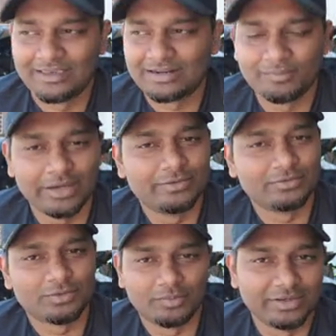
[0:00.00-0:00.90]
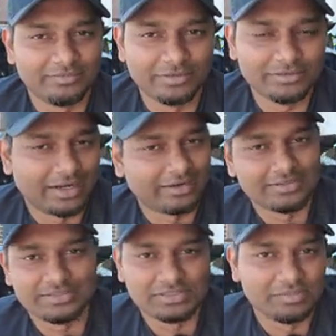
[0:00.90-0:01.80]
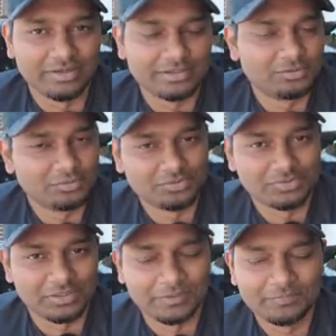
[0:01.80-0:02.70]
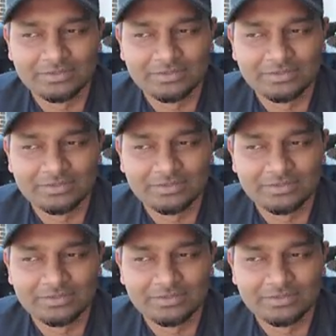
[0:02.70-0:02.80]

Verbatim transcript: ஏன்னா பைக் வந்து ரொம்ப ஹெவி ஹண்ட்ரட் சிசி பைக் இண்டு சிசிக்கு